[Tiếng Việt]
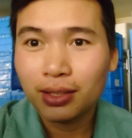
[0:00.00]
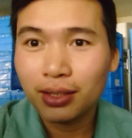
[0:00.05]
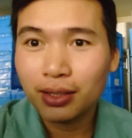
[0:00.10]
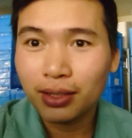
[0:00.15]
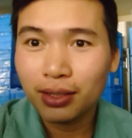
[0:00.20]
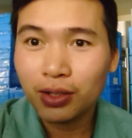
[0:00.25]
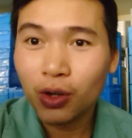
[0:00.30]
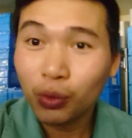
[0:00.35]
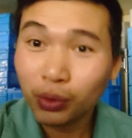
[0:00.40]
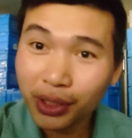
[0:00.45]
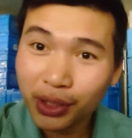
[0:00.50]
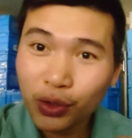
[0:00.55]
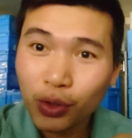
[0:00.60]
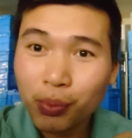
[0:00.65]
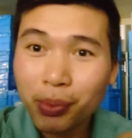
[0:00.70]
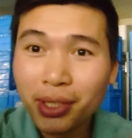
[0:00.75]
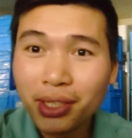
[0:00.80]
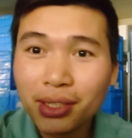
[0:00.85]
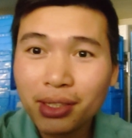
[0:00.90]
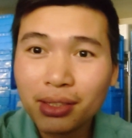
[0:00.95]
thì công ty
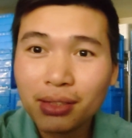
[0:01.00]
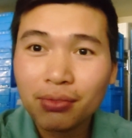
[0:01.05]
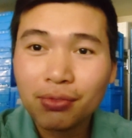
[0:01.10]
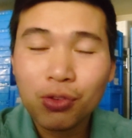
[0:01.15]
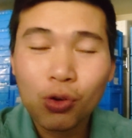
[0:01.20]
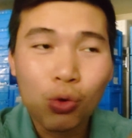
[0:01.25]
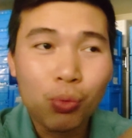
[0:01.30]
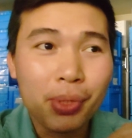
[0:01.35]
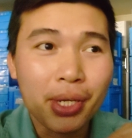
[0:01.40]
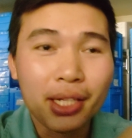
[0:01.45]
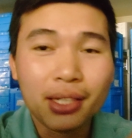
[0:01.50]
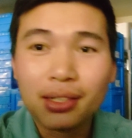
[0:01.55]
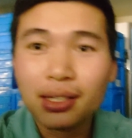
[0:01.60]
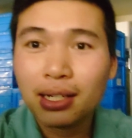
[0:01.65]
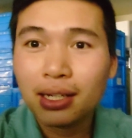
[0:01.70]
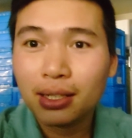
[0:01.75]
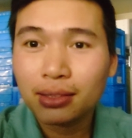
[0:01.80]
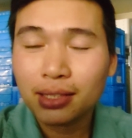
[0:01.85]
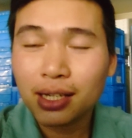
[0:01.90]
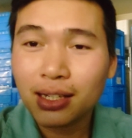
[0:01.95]
của mình á, phổ
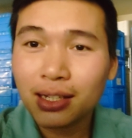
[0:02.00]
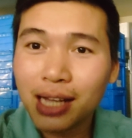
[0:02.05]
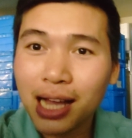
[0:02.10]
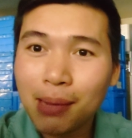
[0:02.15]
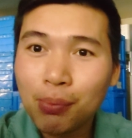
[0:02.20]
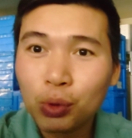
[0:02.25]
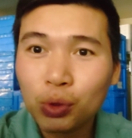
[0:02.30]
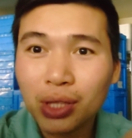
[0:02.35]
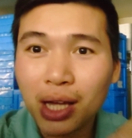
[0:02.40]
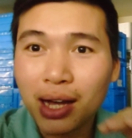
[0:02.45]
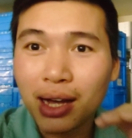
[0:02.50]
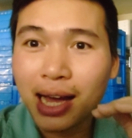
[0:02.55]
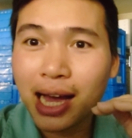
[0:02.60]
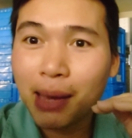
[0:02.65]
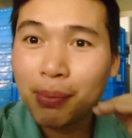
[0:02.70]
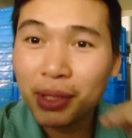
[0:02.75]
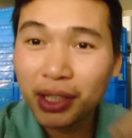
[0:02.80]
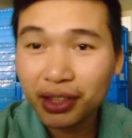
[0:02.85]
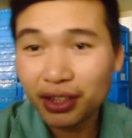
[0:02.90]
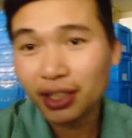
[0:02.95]
biến là tăng ca một
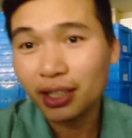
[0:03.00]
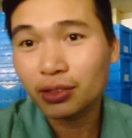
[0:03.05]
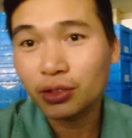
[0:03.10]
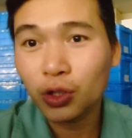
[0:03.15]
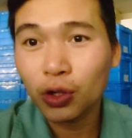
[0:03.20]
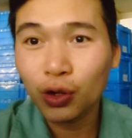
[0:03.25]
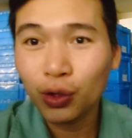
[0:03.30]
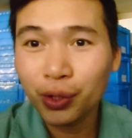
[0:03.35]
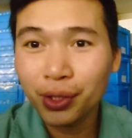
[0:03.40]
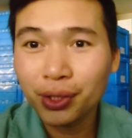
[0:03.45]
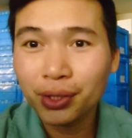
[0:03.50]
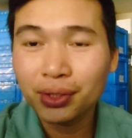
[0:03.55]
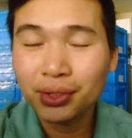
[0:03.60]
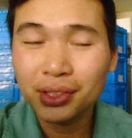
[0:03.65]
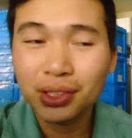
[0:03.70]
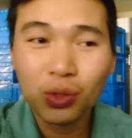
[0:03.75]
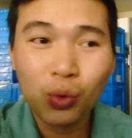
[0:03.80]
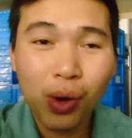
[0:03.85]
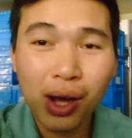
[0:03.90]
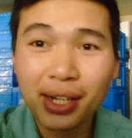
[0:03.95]
tháng 20 tiếng thôi
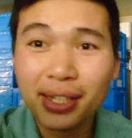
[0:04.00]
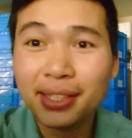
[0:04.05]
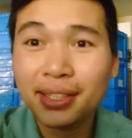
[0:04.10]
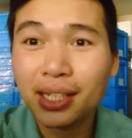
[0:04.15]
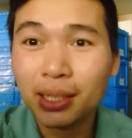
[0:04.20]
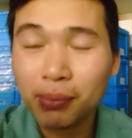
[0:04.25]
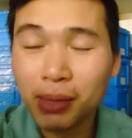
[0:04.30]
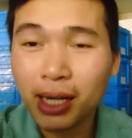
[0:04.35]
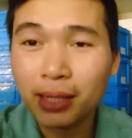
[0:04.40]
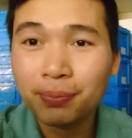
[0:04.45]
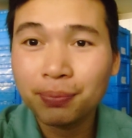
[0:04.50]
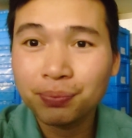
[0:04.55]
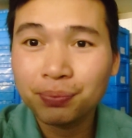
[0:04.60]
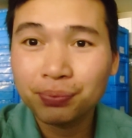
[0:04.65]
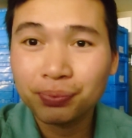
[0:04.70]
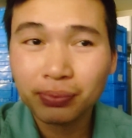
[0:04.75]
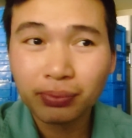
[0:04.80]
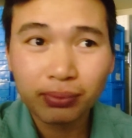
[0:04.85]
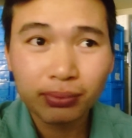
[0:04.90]
nhưng qua đây các bạn